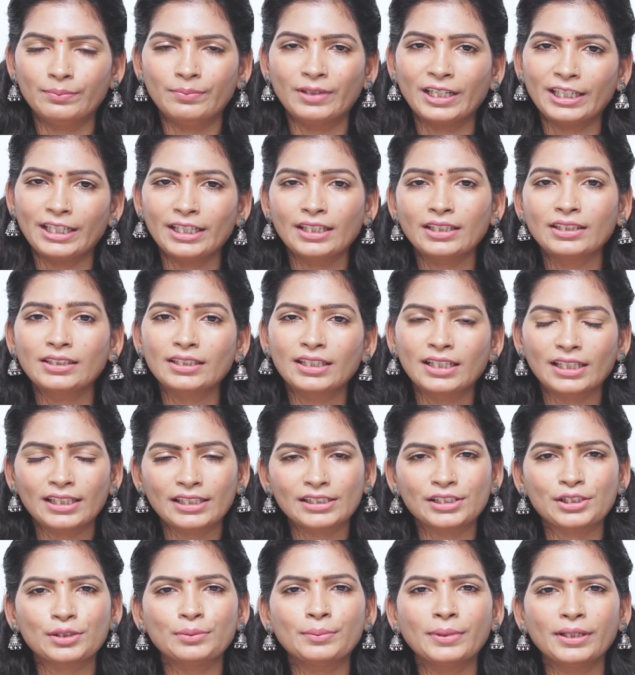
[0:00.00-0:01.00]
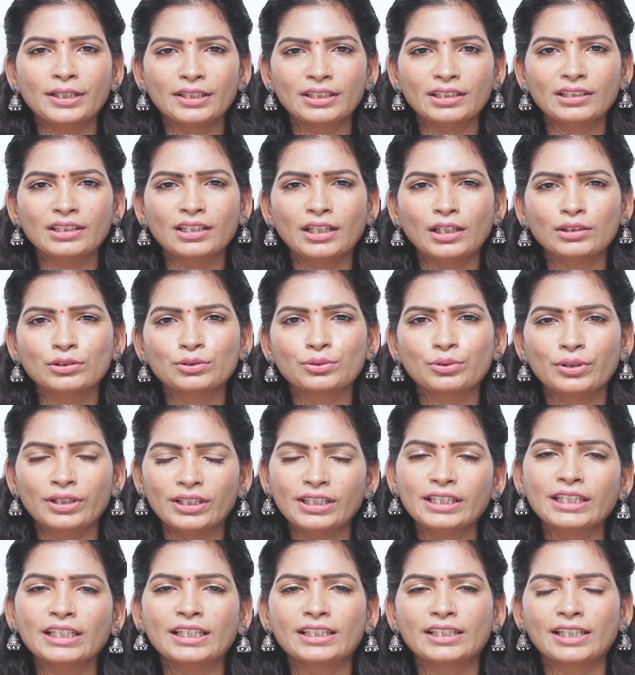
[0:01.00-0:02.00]
வைக்கிறதுக்கு கஷ்டமாக இருந்தாலும் கூட
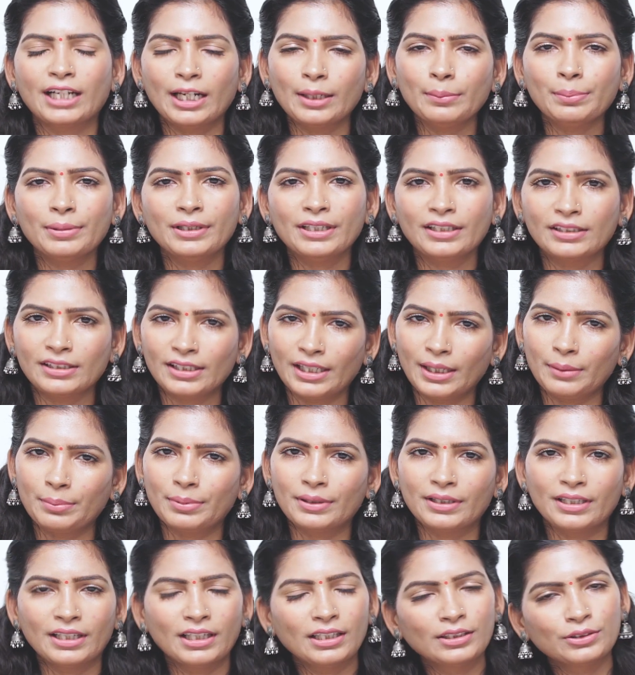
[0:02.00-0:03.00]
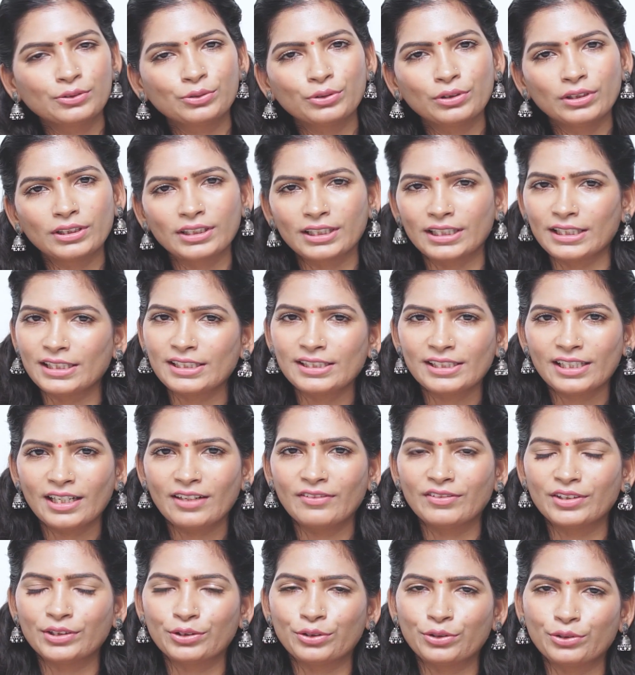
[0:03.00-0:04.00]
நீங்கள் ட்ரை பண்ண ட்ரை பண்ண அது உங்களுக்கு
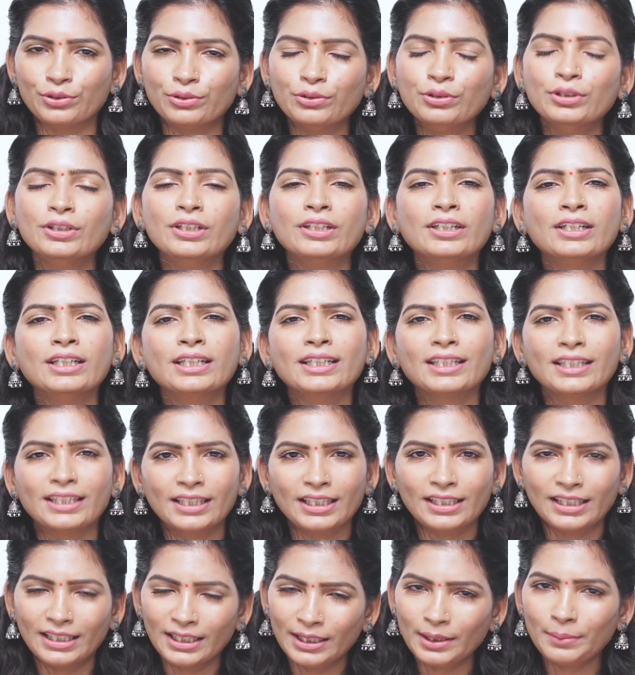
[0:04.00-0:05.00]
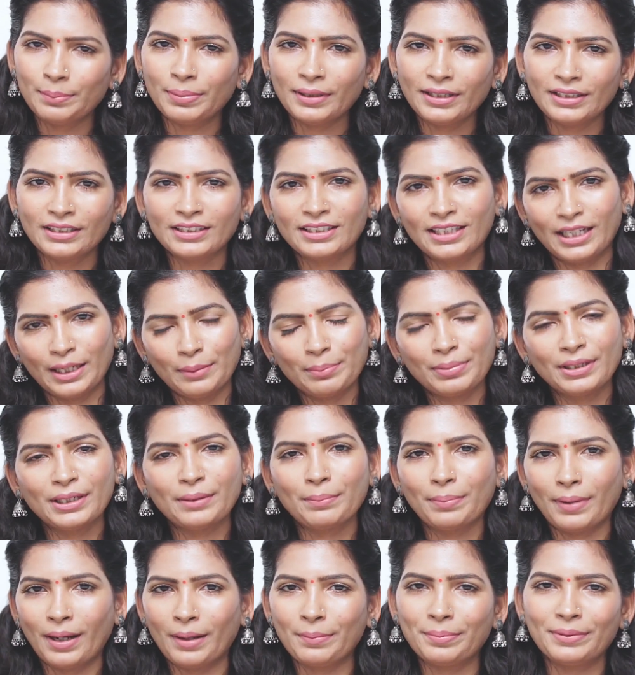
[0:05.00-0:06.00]
ஈஸியாக வந்துடும் நீங்கள் கண்டிப்பாக இதை ட்ரை
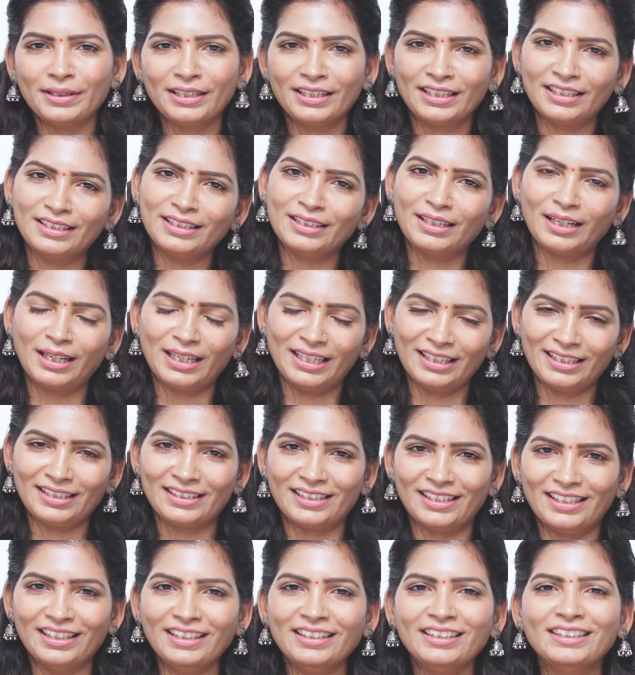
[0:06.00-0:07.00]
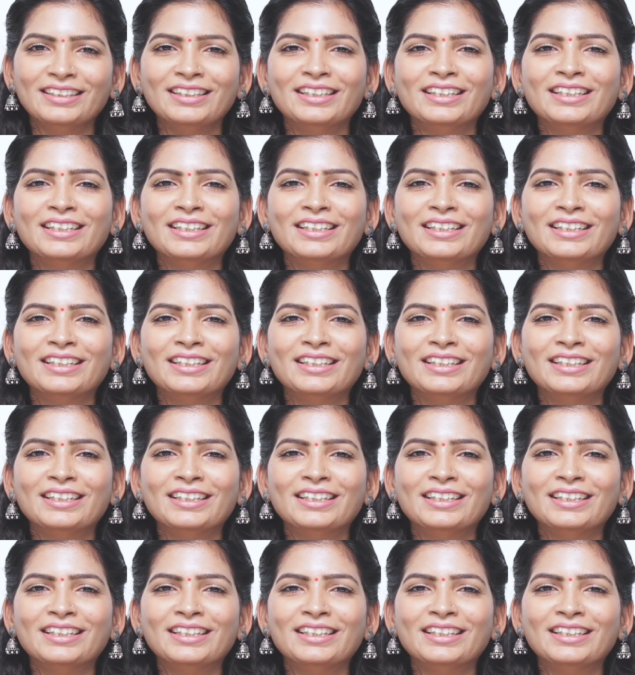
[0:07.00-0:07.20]
பண்ணி பார்ப்பீங்கன்னு நினைக்கிறேன்